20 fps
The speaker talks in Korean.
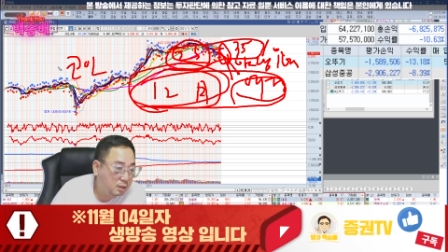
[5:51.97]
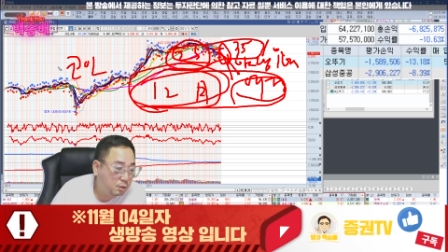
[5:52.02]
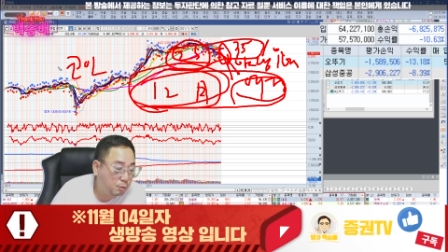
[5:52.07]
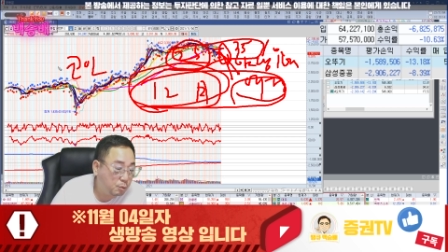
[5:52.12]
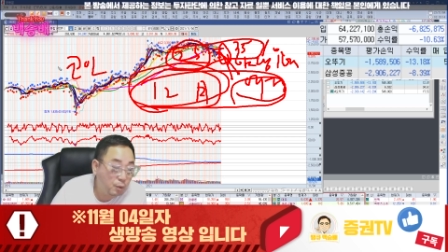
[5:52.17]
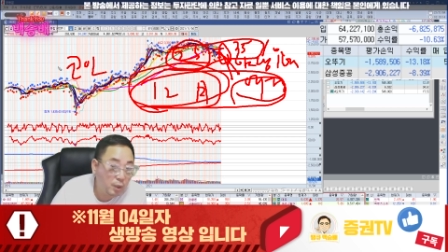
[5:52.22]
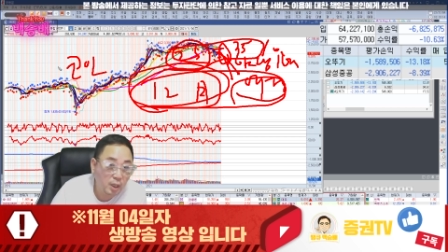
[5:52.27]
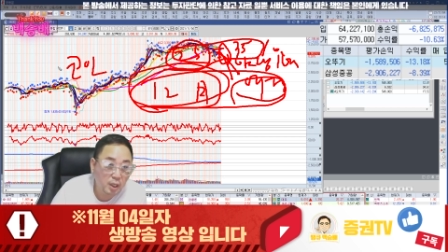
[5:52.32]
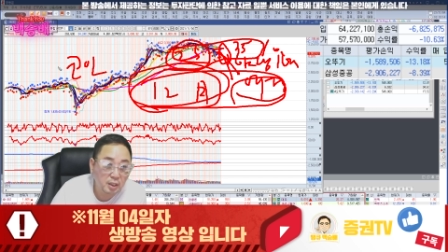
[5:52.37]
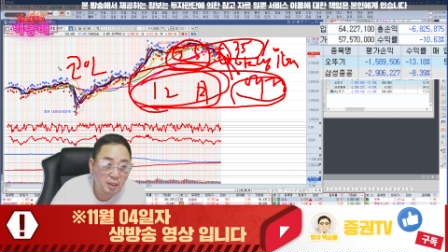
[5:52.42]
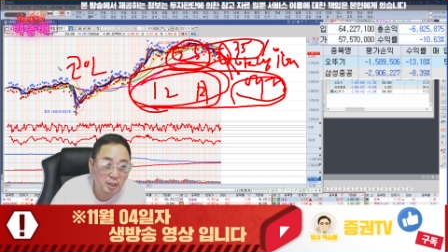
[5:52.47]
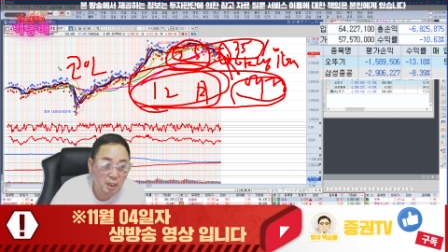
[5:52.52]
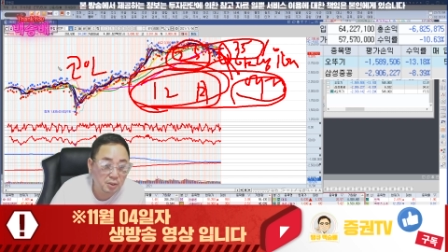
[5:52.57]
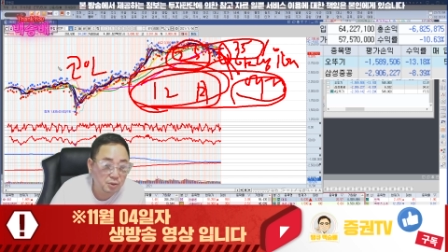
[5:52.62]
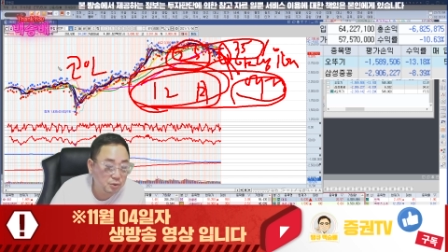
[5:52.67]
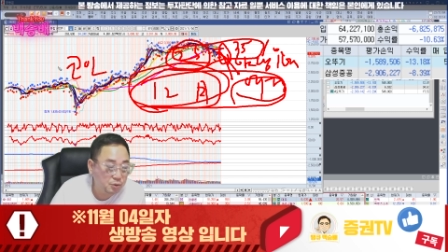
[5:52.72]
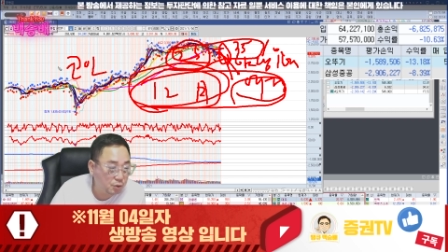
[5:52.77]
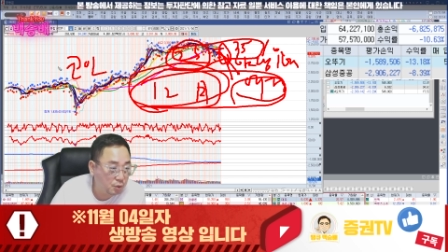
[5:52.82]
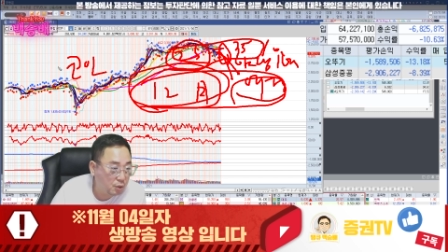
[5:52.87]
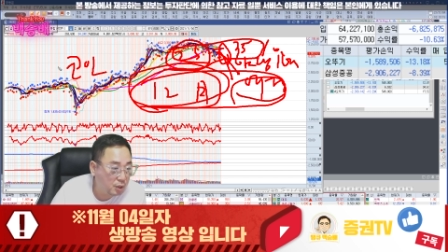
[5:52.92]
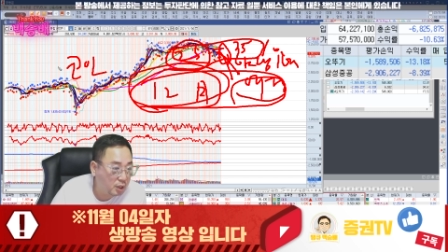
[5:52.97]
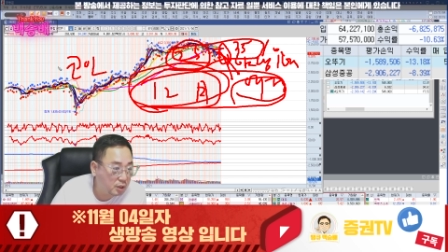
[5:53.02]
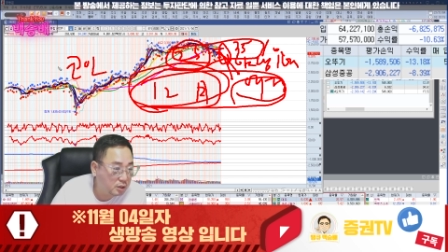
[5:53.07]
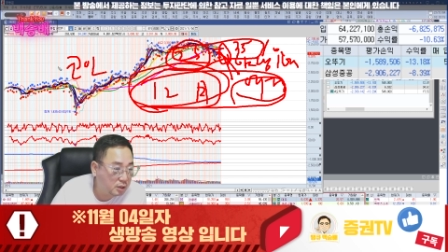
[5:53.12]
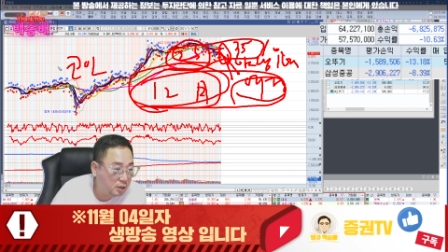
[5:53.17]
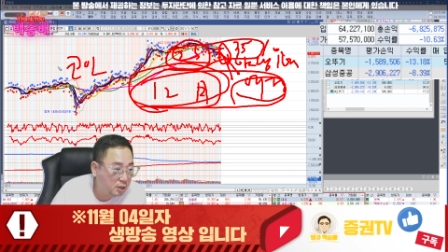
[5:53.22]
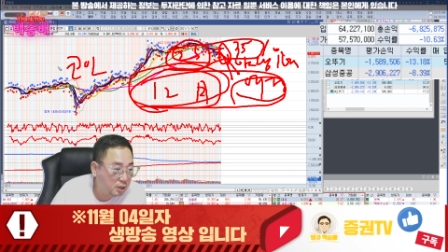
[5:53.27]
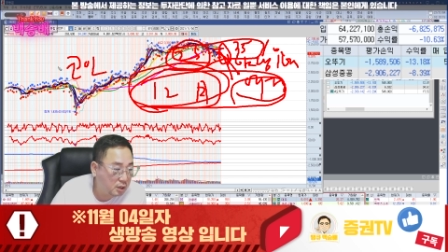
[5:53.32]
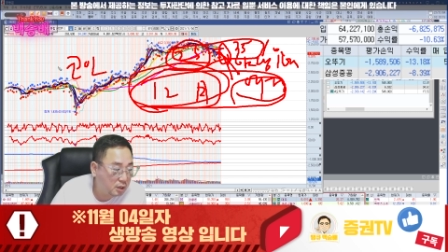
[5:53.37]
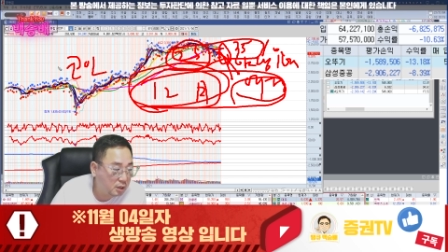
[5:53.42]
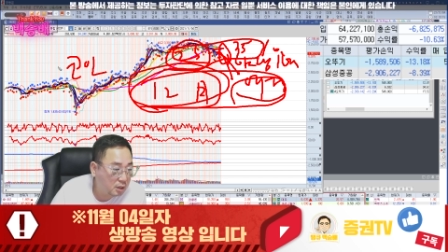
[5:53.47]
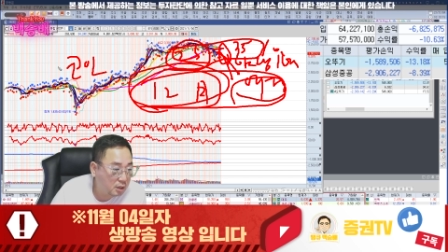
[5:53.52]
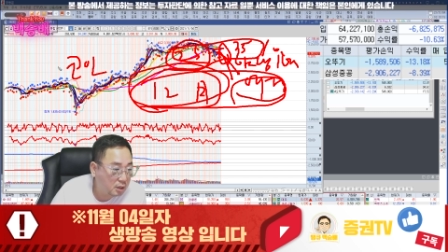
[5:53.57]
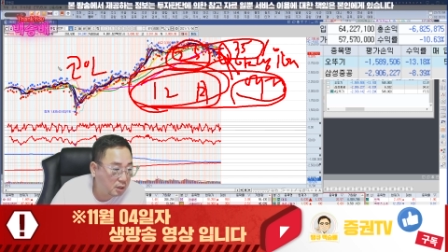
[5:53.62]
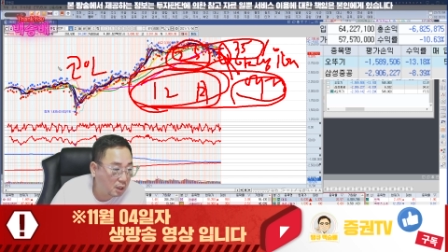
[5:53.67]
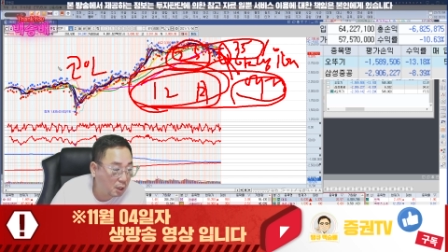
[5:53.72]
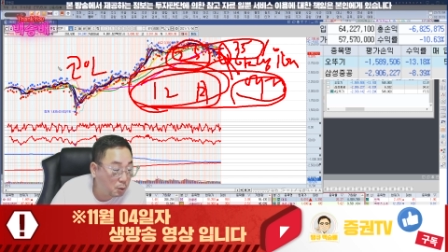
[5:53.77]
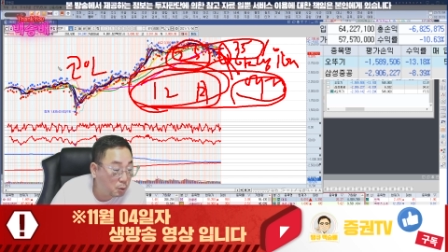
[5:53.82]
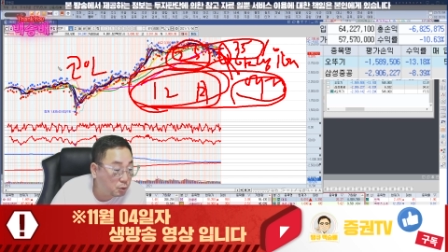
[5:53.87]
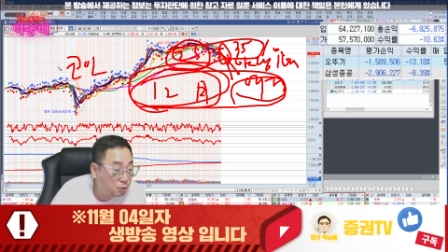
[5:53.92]
왜? 대선 전까지
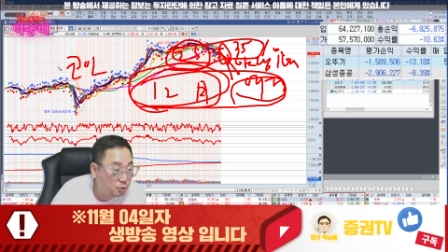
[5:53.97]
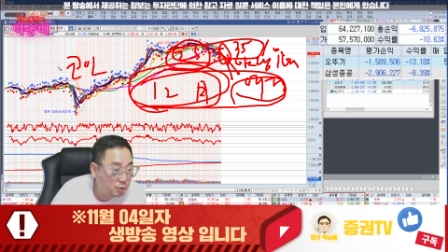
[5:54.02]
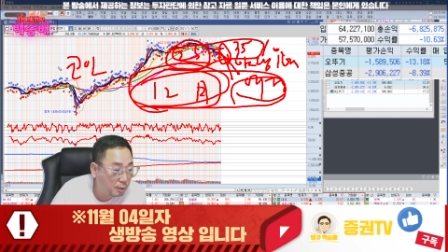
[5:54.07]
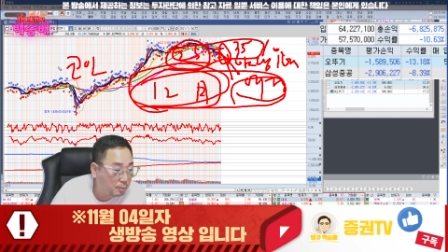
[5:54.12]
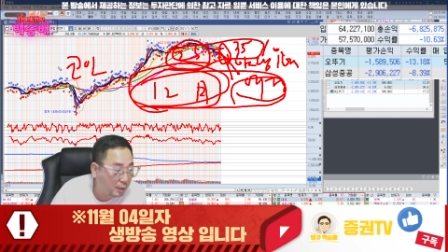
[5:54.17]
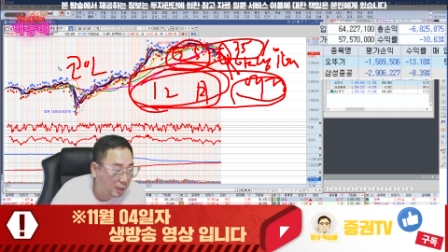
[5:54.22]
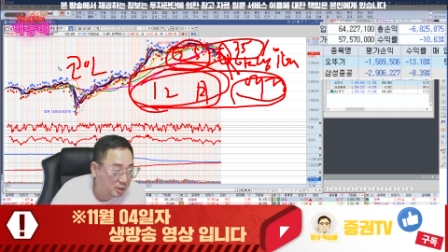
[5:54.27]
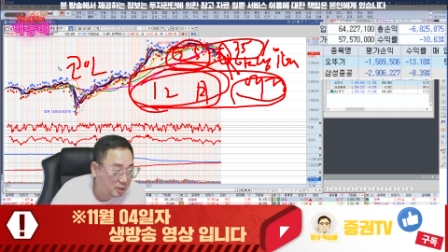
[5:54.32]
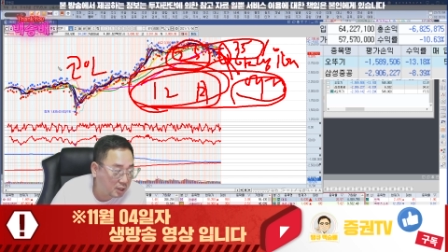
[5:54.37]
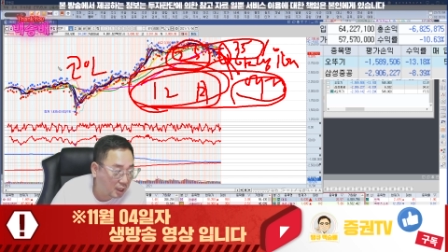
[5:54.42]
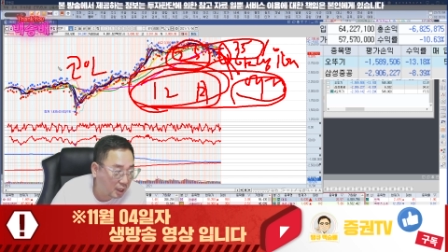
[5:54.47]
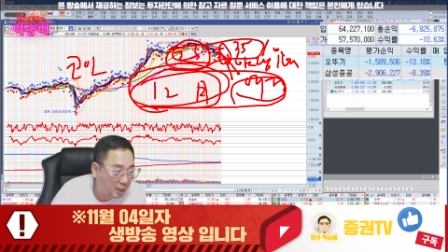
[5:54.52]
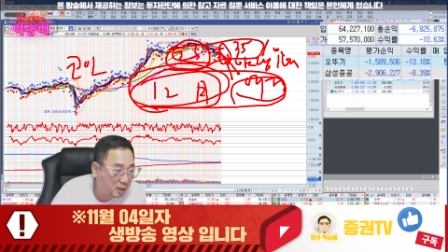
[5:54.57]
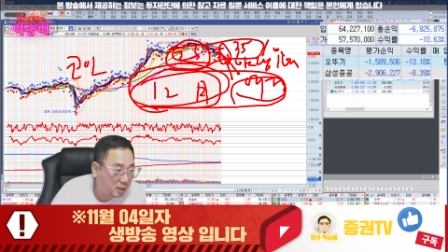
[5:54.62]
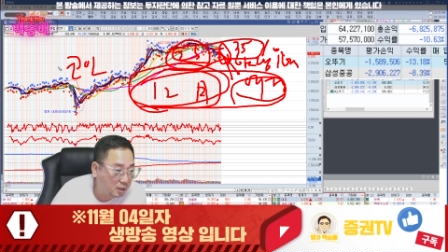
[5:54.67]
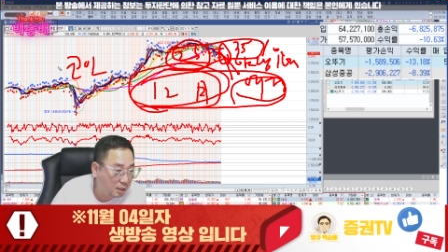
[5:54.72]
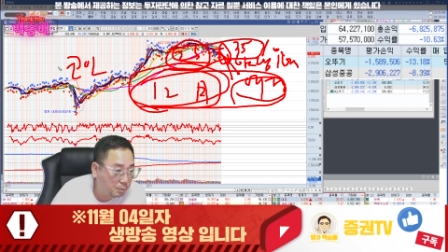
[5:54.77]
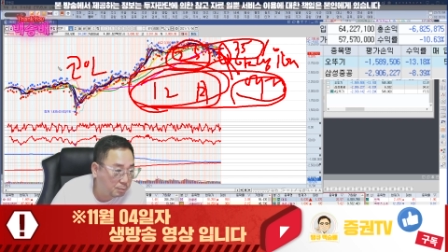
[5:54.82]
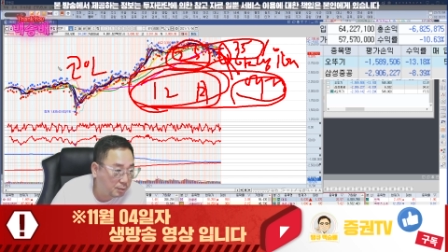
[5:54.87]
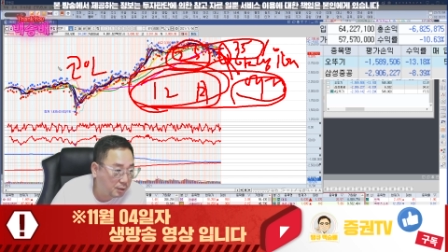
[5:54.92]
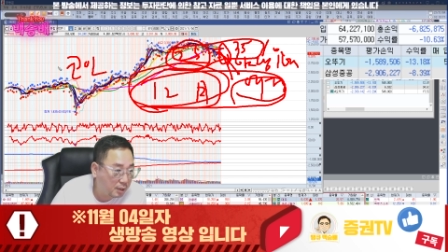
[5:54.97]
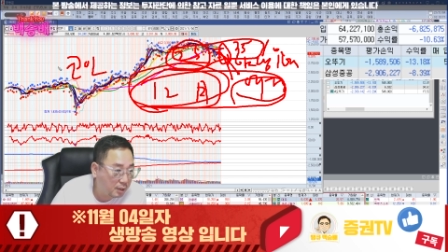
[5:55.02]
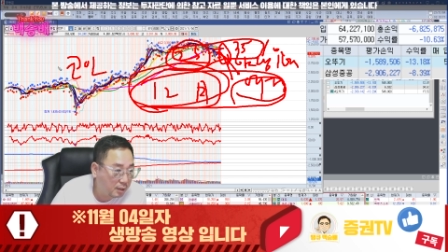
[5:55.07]
개월 수가 많지 않기 때문에.